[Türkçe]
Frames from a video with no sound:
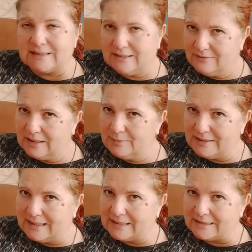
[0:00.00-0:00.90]
devam
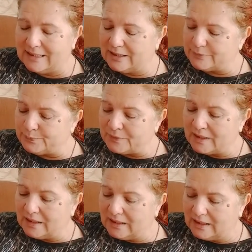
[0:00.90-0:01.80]
ederken
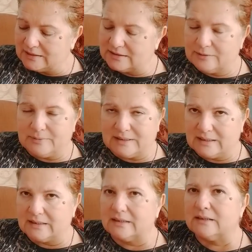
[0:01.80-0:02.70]

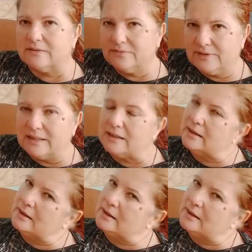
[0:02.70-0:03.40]
akreple ve